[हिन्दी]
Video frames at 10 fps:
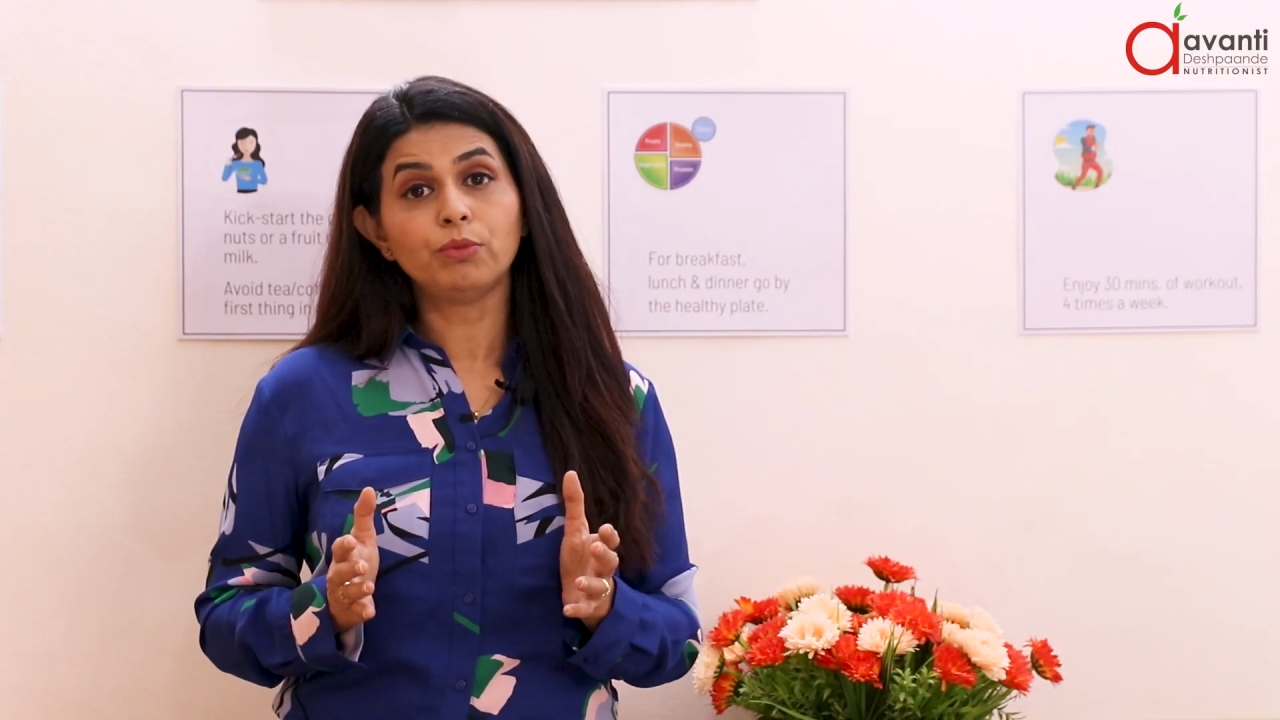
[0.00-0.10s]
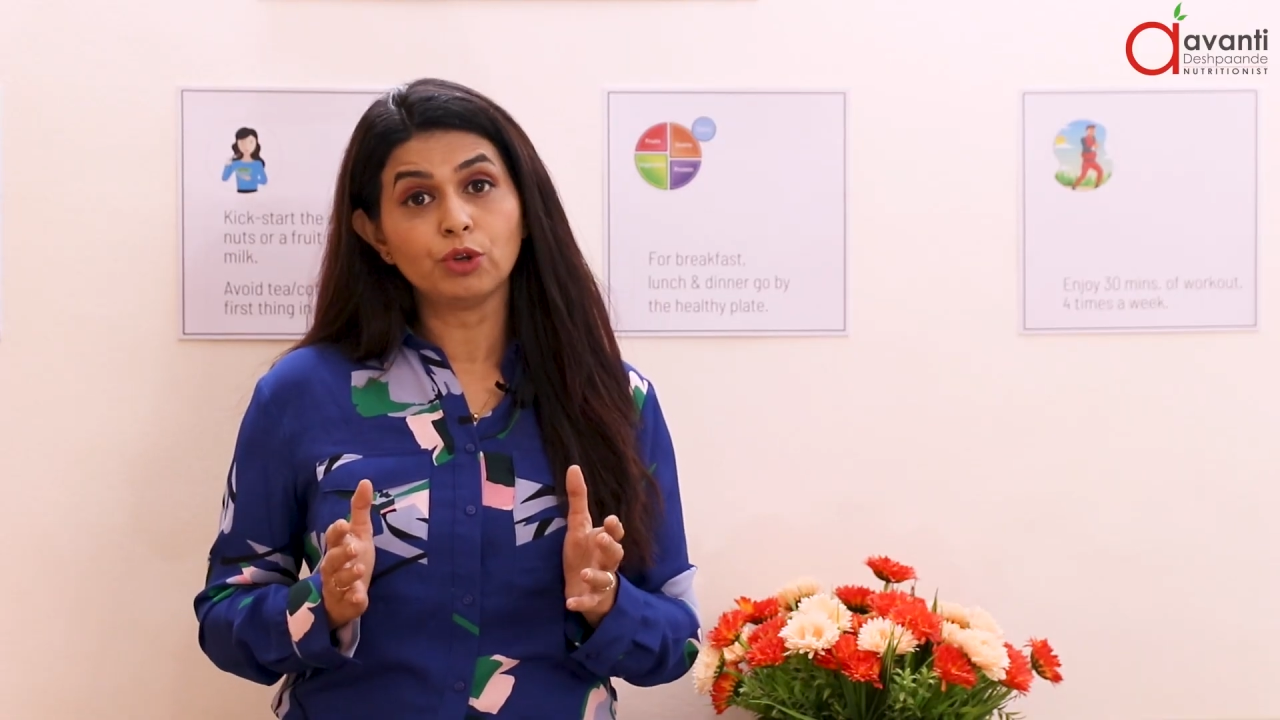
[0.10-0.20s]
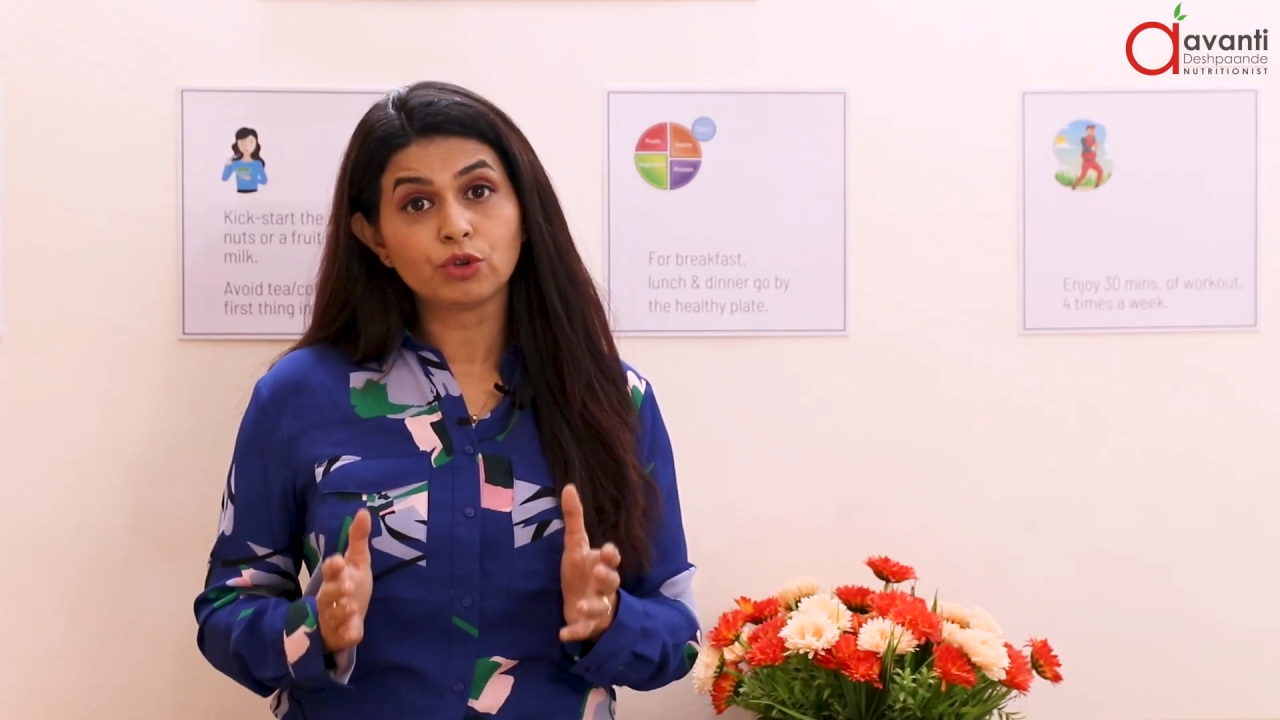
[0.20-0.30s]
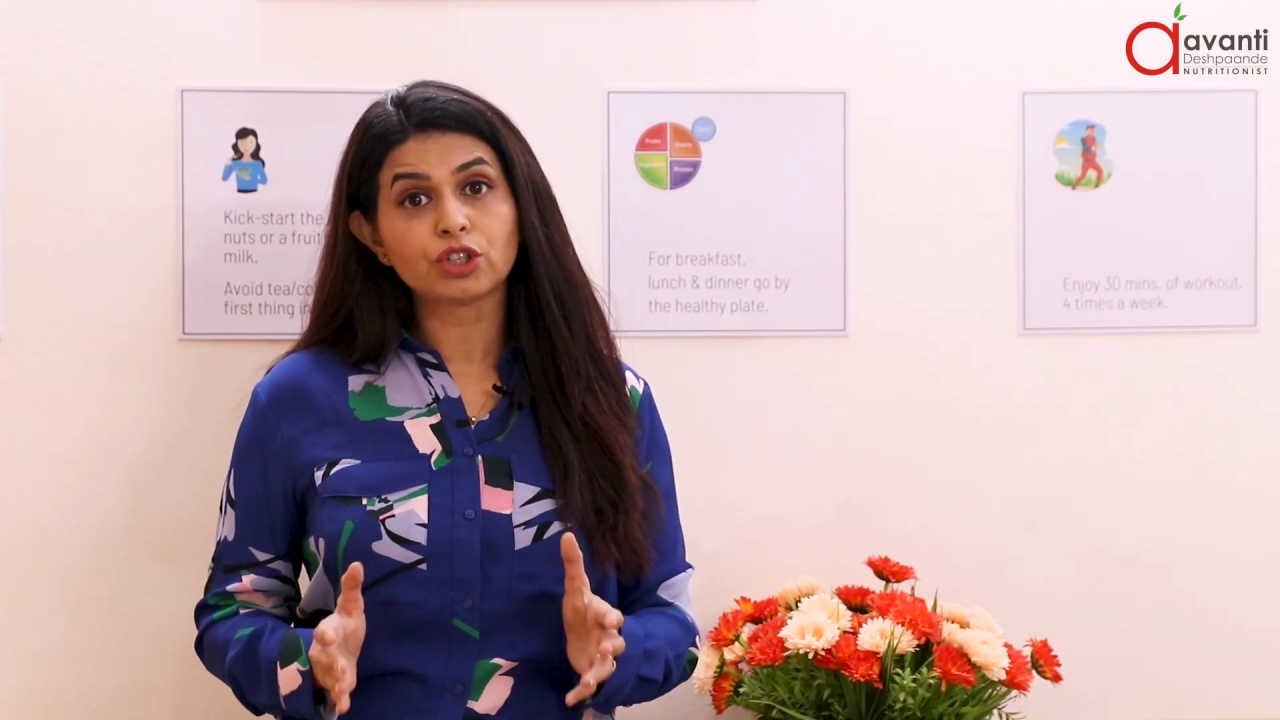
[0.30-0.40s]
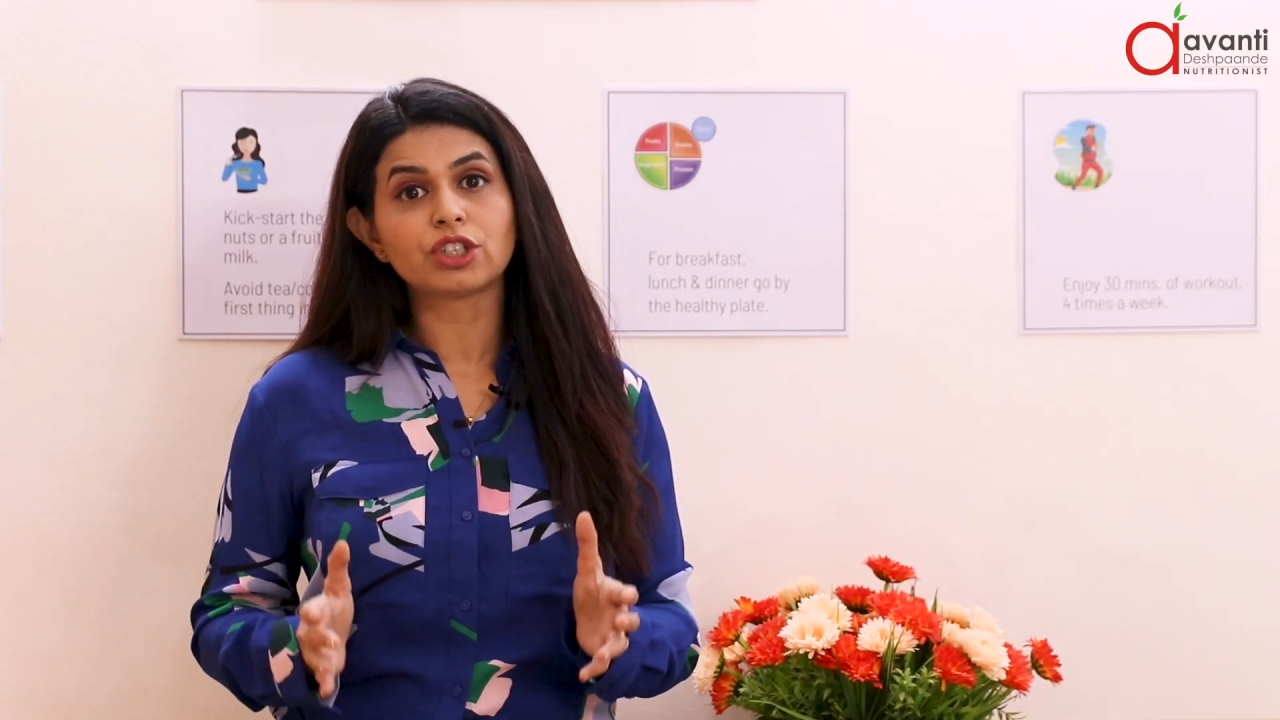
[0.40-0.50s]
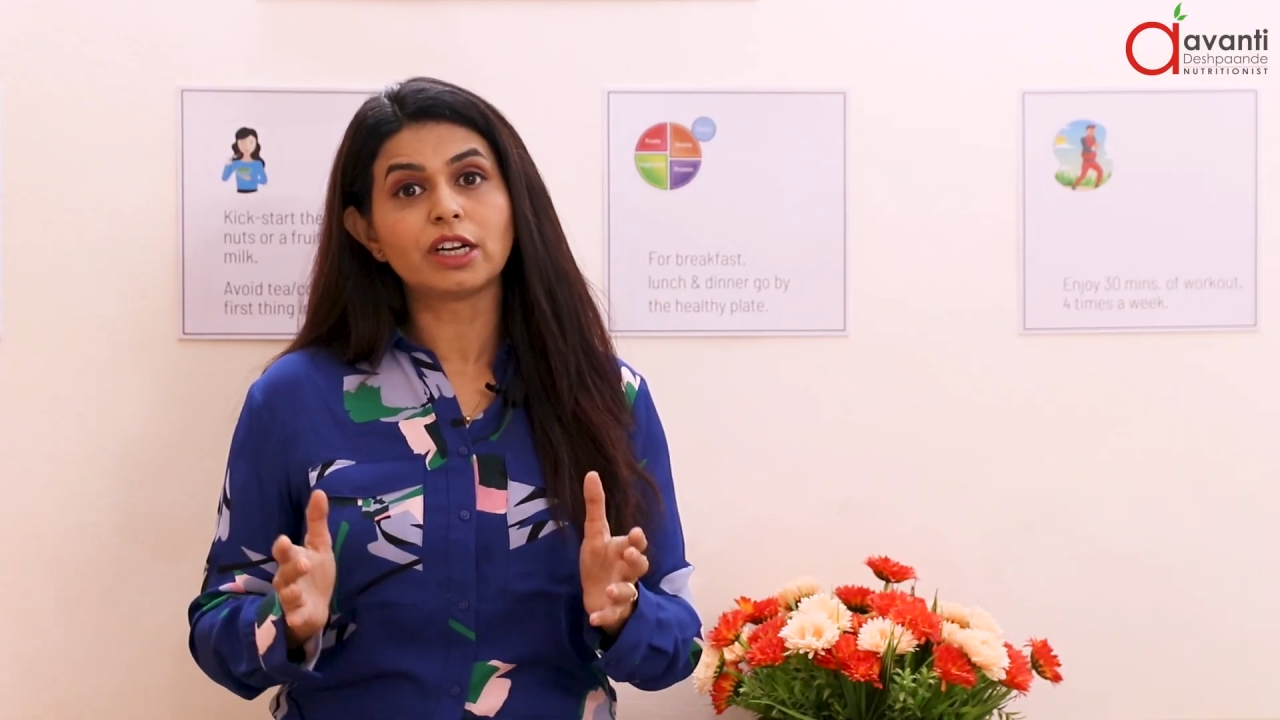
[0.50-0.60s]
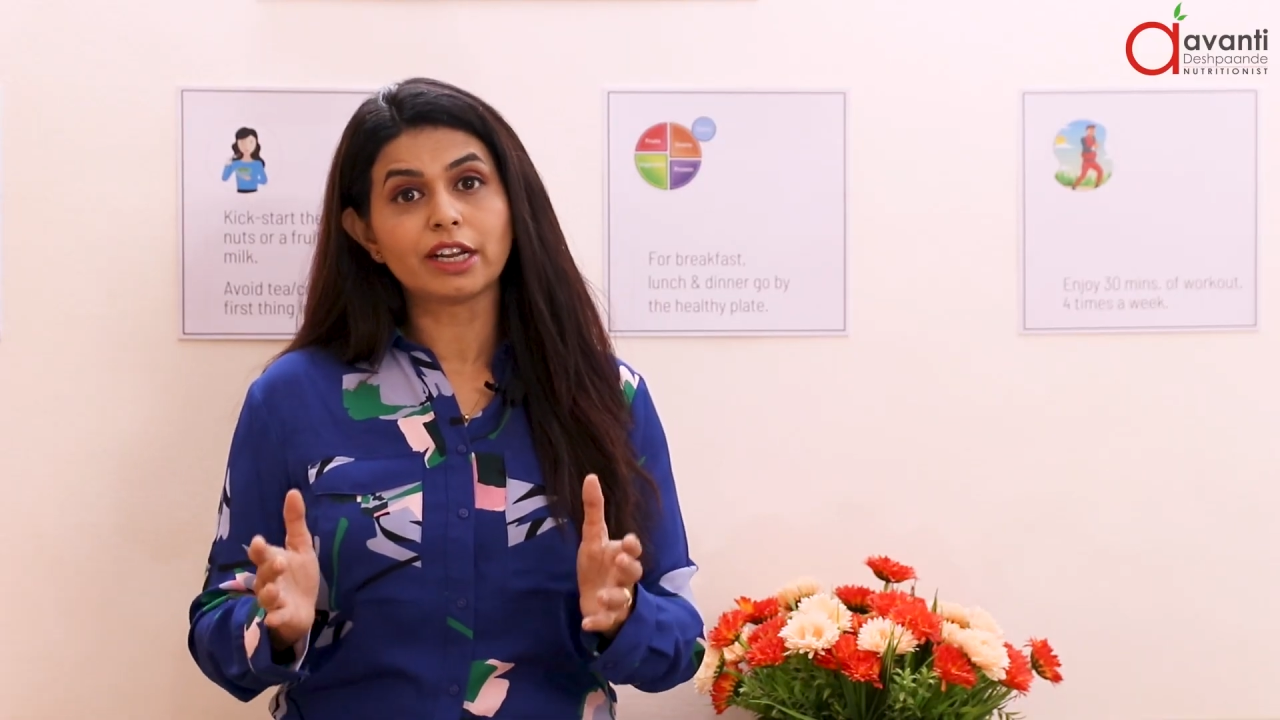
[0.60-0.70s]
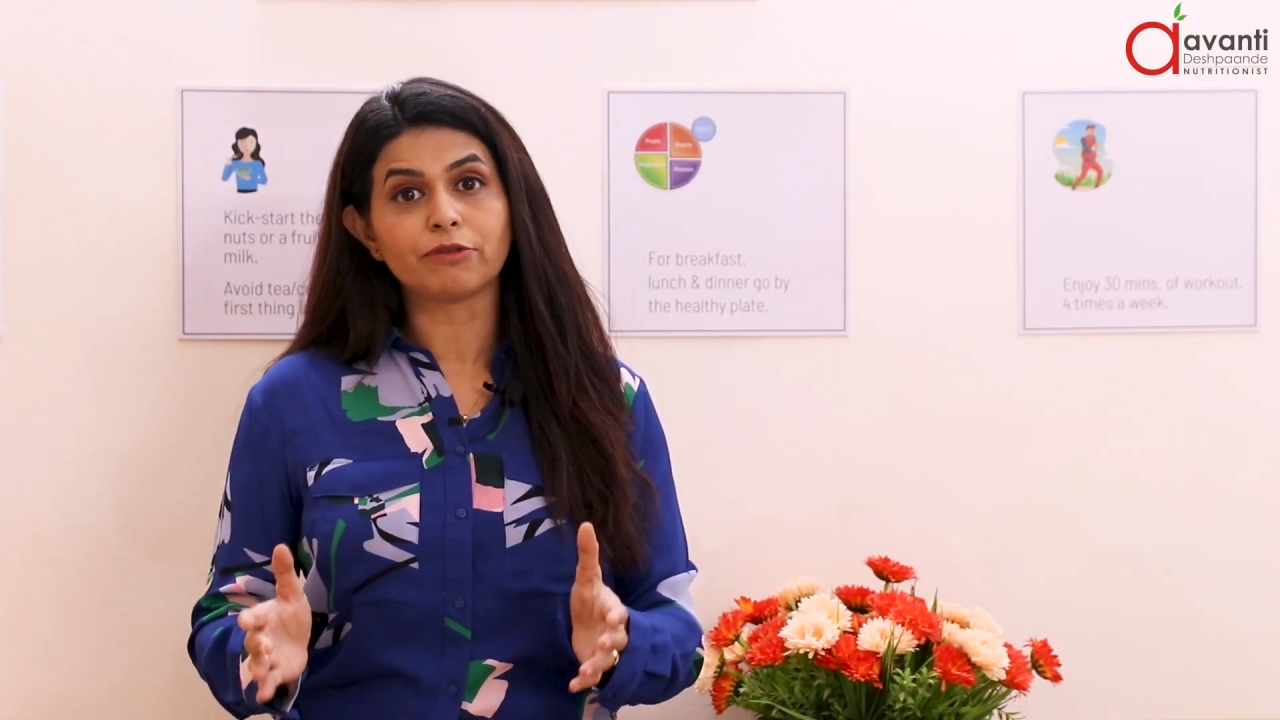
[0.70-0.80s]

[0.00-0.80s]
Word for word: न्यूट्रिशनल